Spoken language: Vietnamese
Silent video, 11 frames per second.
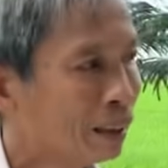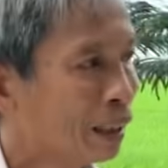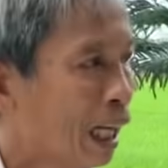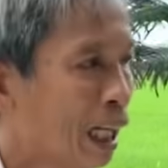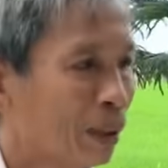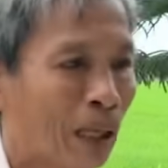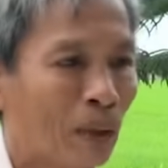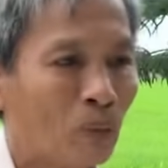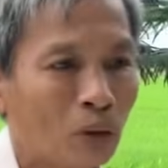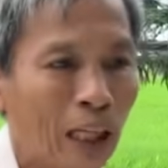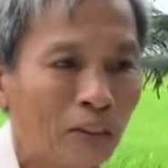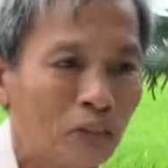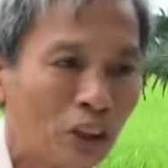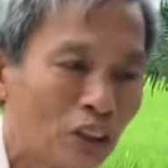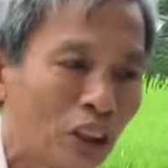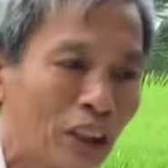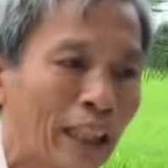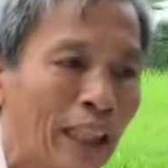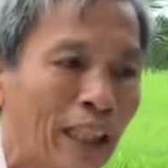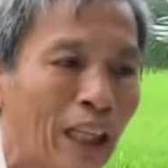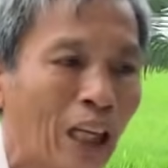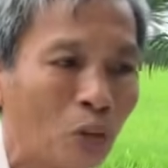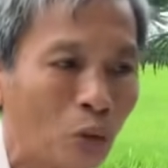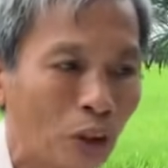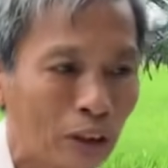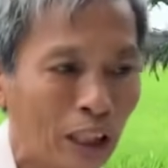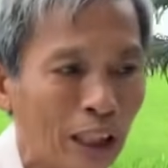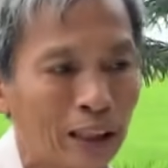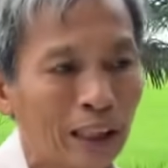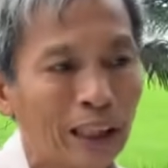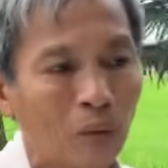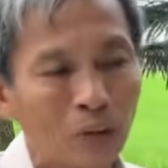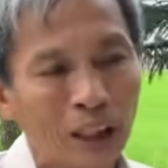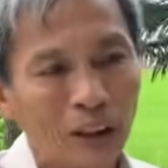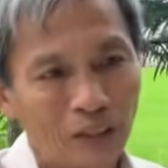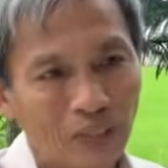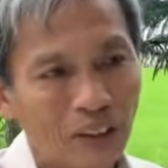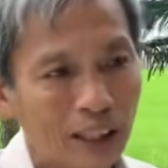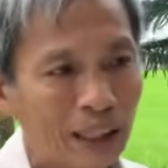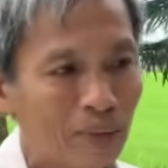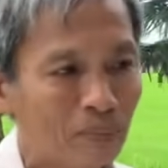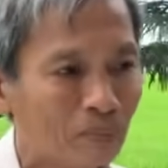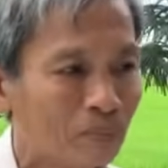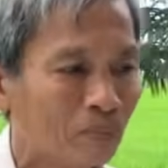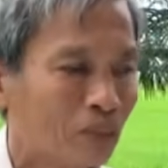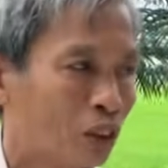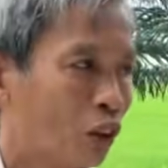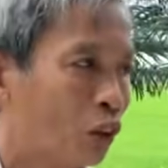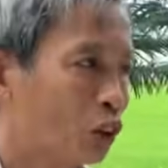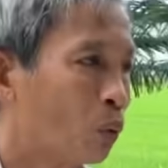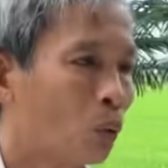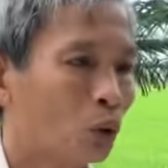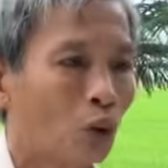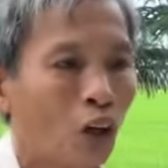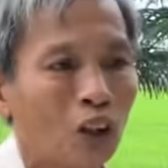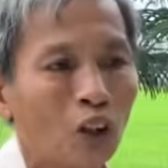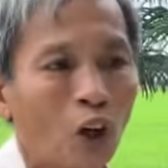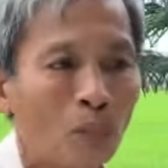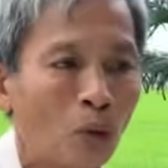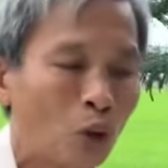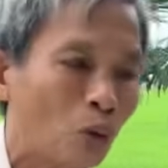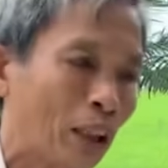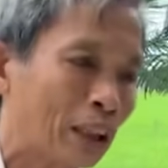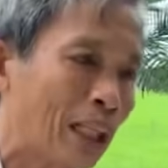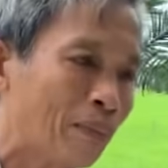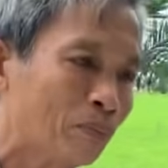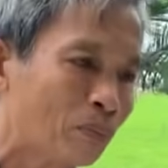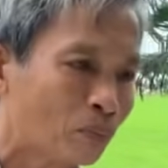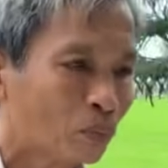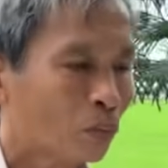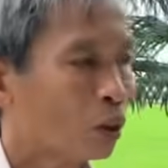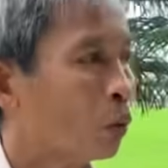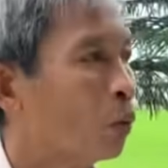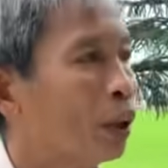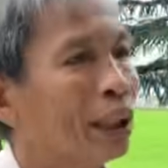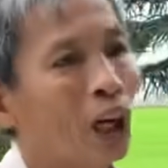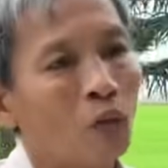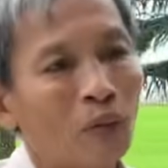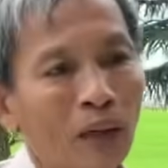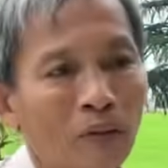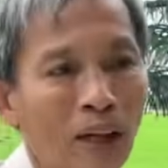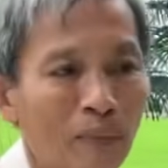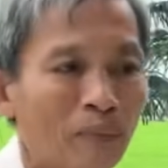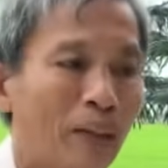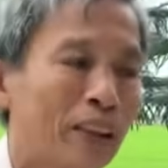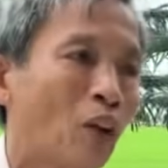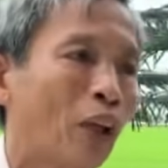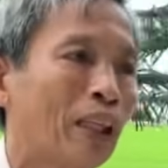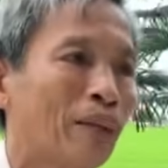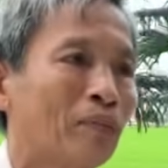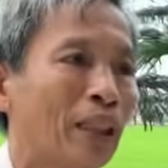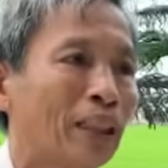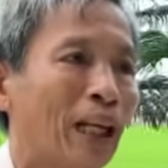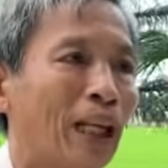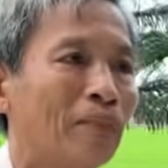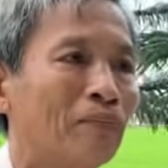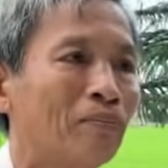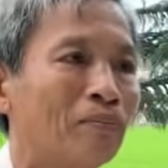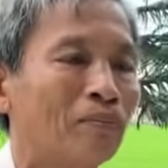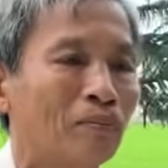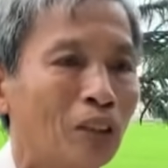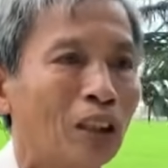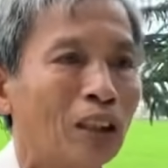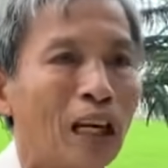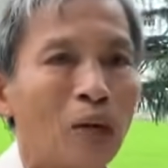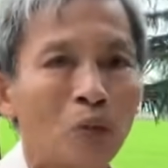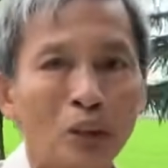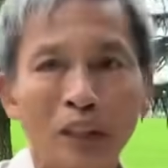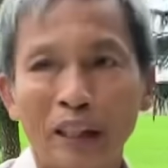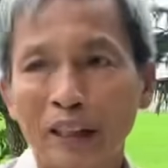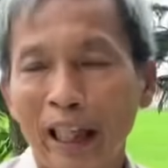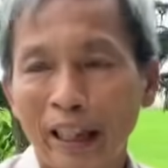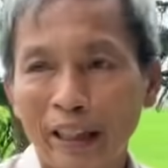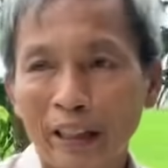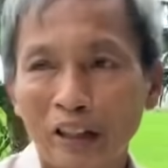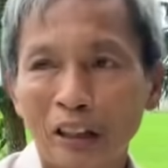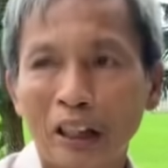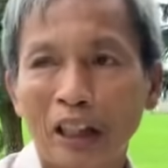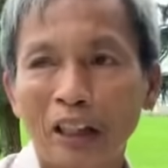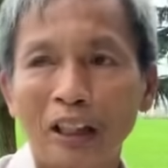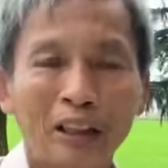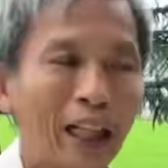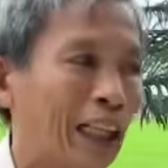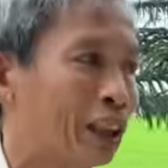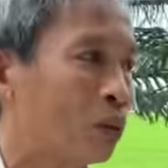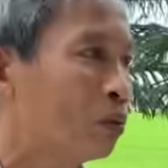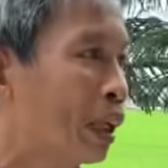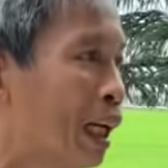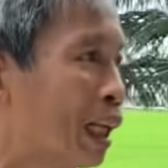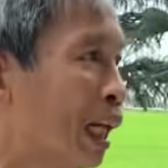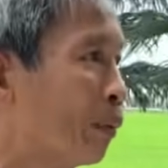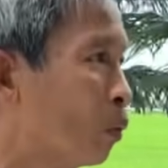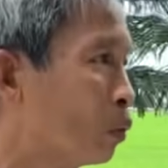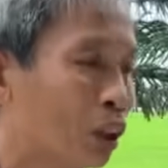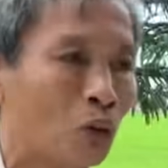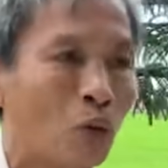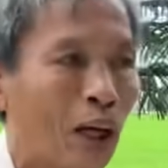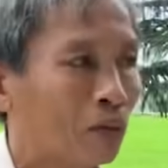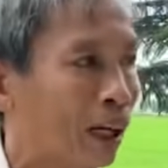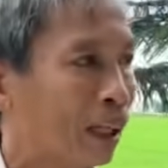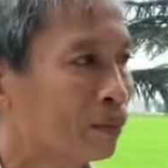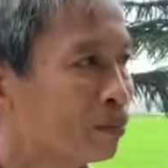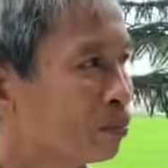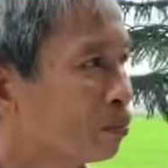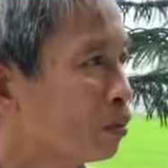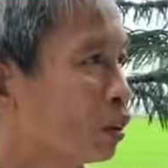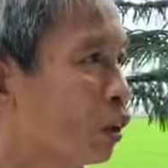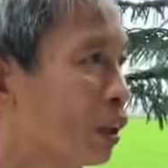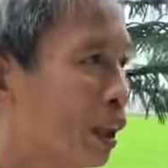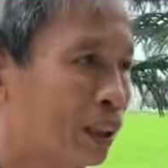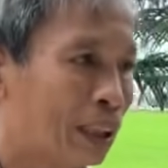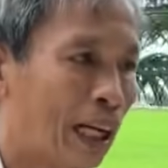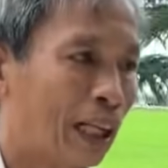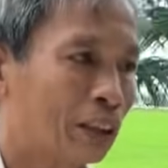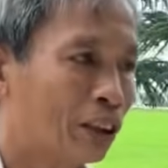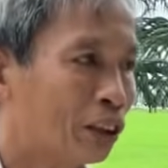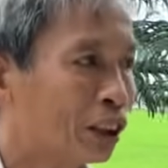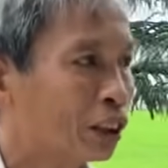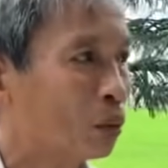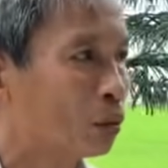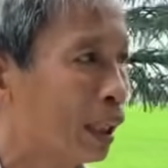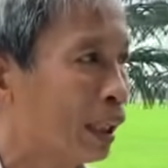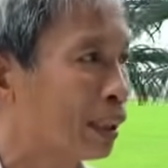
ai mà muốn đặng phước duyên nghe lời khuyến thiện thì lòng liền phải phát tâm rồi tu cho rõ mối quyền thâm quy đầu Phật pháp mới khỏi lâm tai nạn đó là quý vị thấy như vậy đức thầy chúng ta là một vị hoạt Phật cho nên ngài thương chúng sanh